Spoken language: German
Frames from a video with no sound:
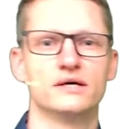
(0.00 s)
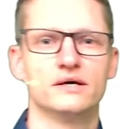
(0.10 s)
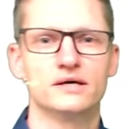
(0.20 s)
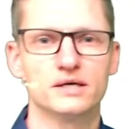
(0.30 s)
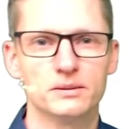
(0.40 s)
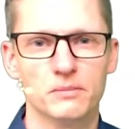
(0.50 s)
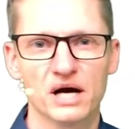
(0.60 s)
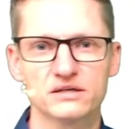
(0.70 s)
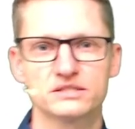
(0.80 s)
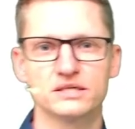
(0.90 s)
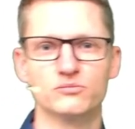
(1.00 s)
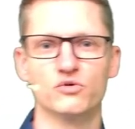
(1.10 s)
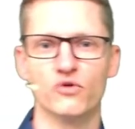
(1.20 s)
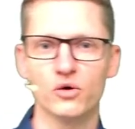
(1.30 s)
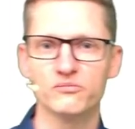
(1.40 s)
äh, im Marketing
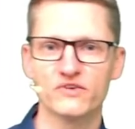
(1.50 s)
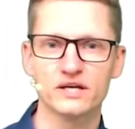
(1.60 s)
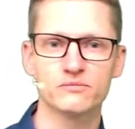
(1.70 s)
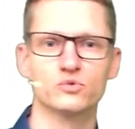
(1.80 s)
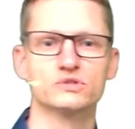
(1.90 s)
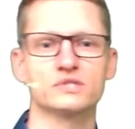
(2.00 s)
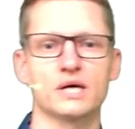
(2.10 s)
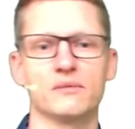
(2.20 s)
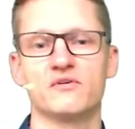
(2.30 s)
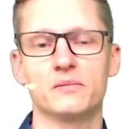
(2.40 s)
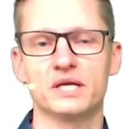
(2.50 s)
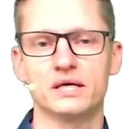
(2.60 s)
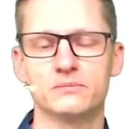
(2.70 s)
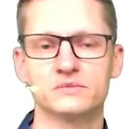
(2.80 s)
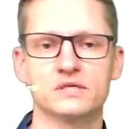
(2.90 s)
beworben werden muss, aber wenn man
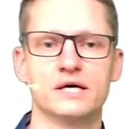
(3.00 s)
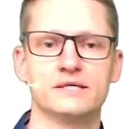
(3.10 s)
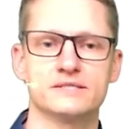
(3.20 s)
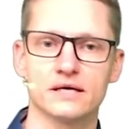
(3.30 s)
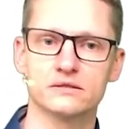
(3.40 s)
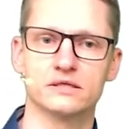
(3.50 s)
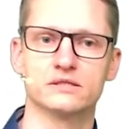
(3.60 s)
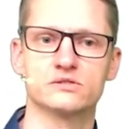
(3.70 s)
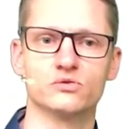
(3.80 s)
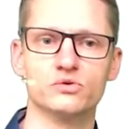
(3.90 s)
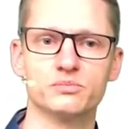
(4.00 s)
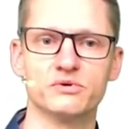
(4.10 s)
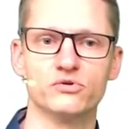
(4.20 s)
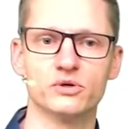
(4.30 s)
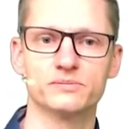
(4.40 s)
eben Sachen jetzt so gut
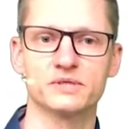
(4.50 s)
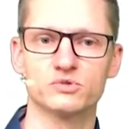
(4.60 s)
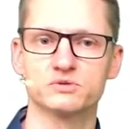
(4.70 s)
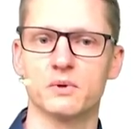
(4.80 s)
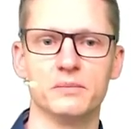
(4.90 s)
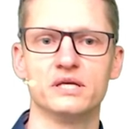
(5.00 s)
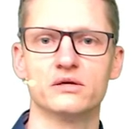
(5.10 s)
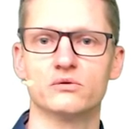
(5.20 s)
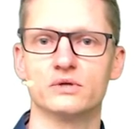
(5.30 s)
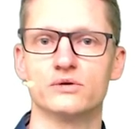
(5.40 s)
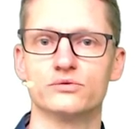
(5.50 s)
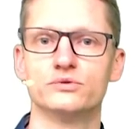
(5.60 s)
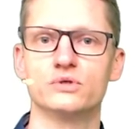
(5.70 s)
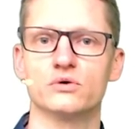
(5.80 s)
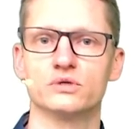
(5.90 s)
bewirbt, dann muss man im Hintergrund
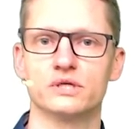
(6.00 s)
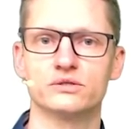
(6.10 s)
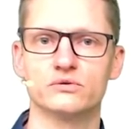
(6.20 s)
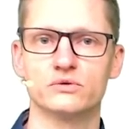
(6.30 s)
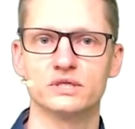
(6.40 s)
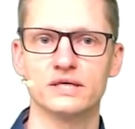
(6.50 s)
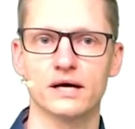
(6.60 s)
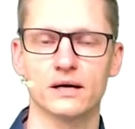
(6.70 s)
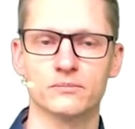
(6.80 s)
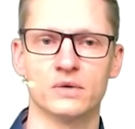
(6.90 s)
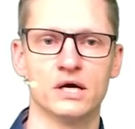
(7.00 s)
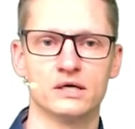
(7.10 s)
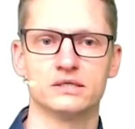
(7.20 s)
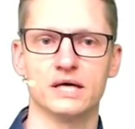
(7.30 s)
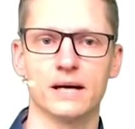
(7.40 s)
natürlich auch eine Technologie haben,
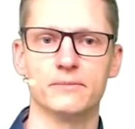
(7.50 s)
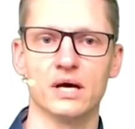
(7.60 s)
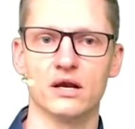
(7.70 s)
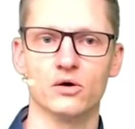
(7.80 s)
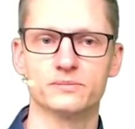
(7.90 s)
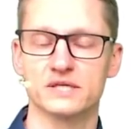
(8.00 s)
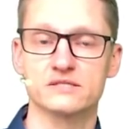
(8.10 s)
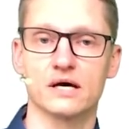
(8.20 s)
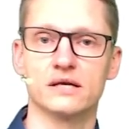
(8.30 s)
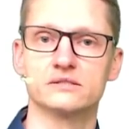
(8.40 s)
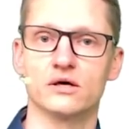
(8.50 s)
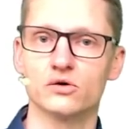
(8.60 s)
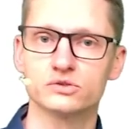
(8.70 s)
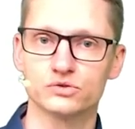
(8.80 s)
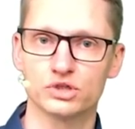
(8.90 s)
die einem erlaubt, das alles auch
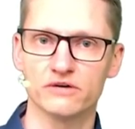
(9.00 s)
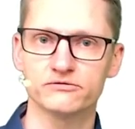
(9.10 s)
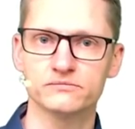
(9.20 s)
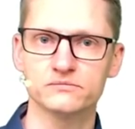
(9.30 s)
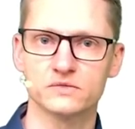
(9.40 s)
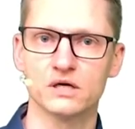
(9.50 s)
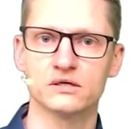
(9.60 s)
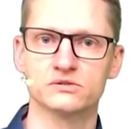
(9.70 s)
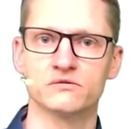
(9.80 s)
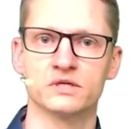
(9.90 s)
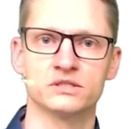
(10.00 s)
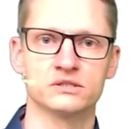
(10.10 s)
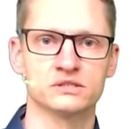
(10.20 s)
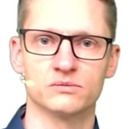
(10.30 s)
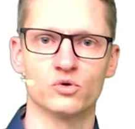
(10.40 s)
zu schaffen. Ja, also wenn ich
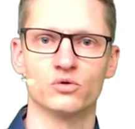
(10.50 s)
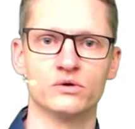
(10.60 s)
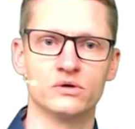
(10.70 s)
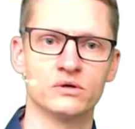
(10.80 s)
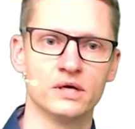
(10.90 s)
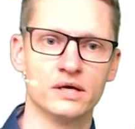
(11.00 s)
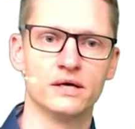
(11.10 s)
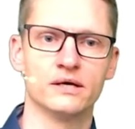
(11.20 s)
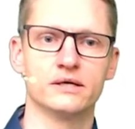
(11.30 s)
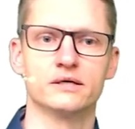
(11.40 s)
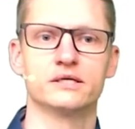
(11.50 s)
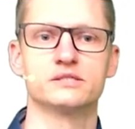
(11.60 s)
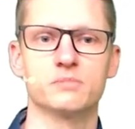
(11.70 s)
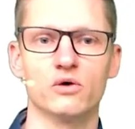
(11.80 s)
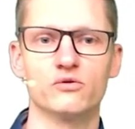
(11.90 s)
jetzt einem Kunden äh, das
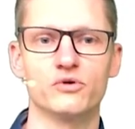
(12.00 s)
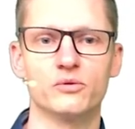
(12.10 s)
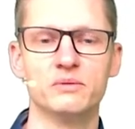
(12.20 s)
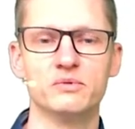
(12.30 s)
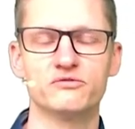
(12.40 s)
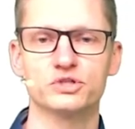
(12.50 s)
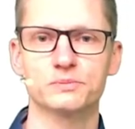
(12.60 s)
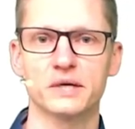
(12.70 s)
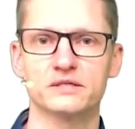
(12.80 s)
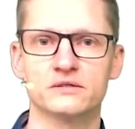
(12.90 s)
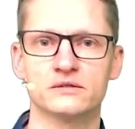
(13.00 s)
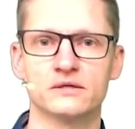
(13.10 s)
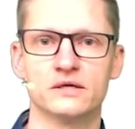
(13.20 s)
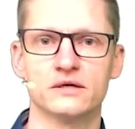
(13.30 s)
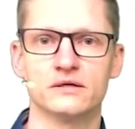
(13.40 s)
Blaue vom Himmel verspreche,
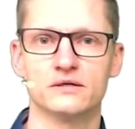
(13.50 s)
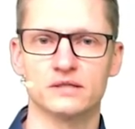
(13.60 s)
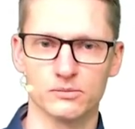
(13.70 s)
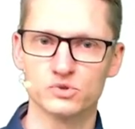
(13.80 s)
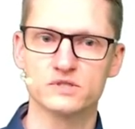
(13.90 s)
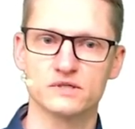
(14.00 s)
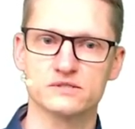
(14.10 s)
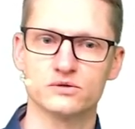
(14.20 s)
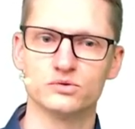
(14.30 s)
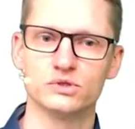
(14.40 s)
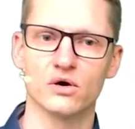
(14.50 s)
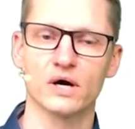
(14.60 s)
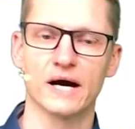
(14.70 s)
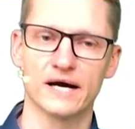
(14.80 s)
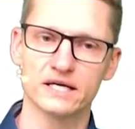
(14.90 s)
äh, dann muss ich das natürlich auch
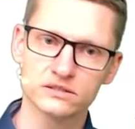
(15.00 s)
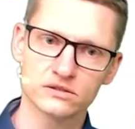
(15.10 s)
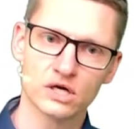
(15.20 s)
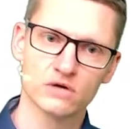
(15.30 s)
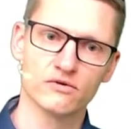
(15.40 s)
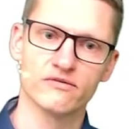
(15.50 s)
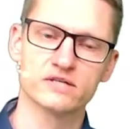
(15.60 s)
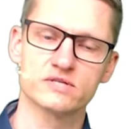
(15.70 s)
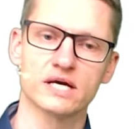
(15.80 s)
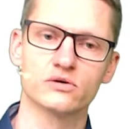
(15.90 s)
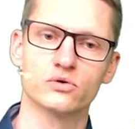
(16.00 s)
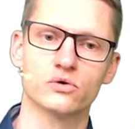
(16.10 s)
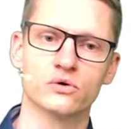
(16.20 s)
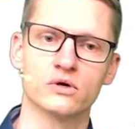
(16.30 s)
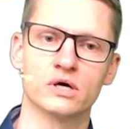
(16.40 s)
erreichen. Wir werden es
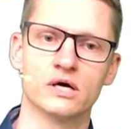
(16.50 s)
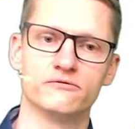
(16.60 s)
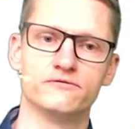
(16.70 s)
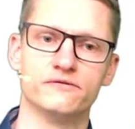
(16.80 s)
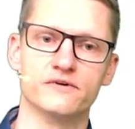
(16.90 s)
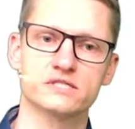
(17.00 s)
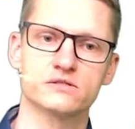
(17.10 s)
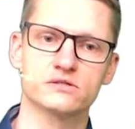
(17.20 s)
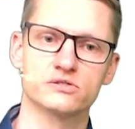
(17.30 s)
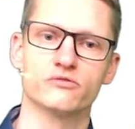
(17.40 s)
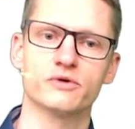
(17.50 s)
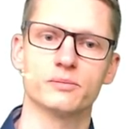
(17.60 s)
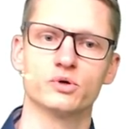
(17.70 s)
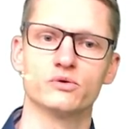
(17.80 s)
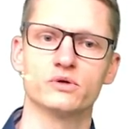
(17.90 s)
angucken, was
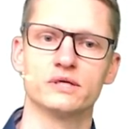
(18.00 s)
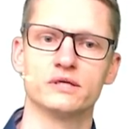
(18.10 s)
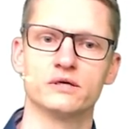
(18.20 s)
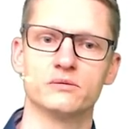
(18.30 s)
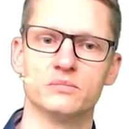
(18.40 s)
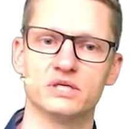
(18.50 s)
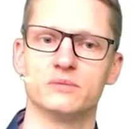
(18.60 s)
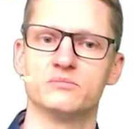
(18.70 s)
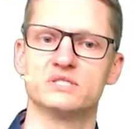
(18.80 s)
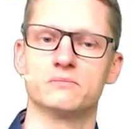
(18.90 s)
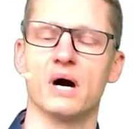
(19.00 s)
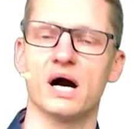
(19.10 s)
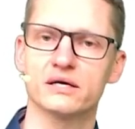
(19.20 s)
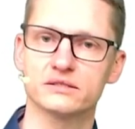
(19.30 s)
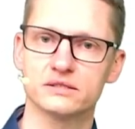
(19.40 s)
Software-Produktlinien mit eben diesem
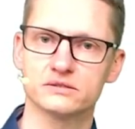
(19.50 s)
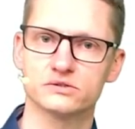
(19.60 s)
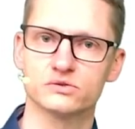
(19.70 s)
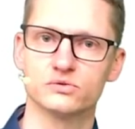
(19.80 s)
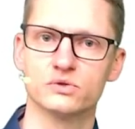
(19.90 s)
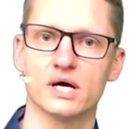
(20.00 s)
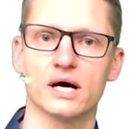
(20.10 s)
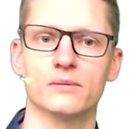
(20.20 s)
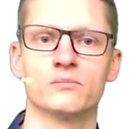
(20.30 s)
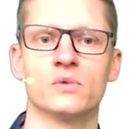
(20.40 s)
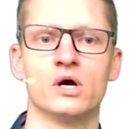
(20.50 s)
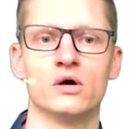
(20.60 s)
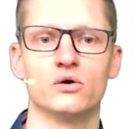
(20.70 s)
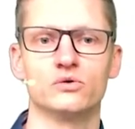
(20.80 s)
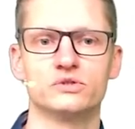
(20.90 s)
Marketing zu tun haben
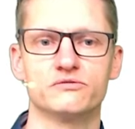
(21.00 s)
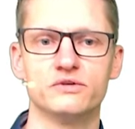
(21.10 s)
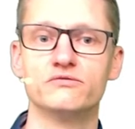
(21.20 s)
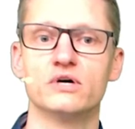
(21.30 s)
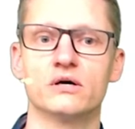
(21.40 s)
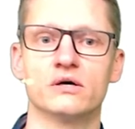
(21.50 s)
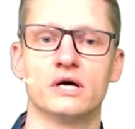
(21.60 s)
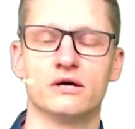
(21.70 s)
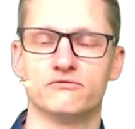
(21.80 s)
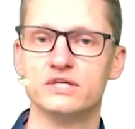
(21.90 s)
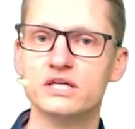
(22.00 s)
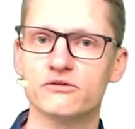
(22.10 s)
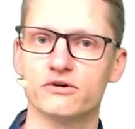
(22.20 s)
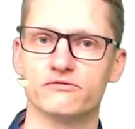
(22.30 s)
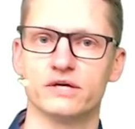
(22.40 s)
und wie wir
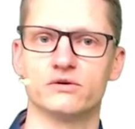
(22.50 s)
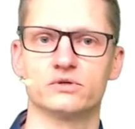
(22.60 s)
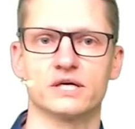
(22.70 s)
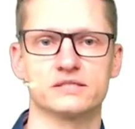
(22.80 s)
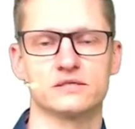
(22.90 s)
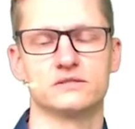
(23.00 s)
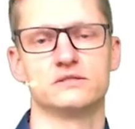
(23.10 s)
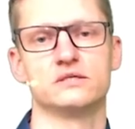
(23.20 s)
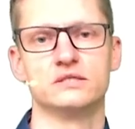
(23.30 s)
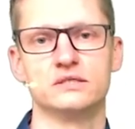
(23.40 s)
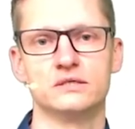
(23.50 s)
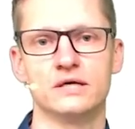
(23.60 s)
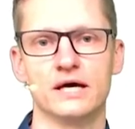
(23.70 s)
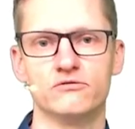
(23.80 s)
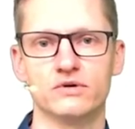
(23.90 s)
Wiederverwendung tatsächlich in die
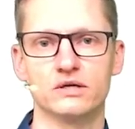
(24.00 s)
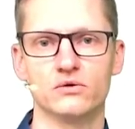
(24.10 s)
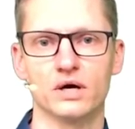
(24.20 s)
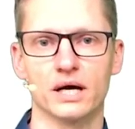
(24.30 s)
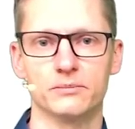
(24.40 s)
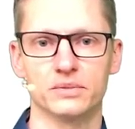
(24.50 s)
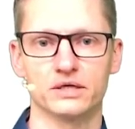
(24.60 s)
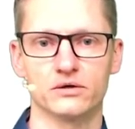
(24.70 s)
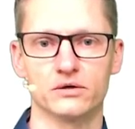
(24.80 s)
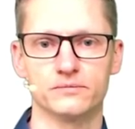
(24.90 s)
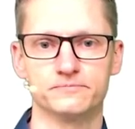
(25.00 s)
Entwicklung reinbringen können.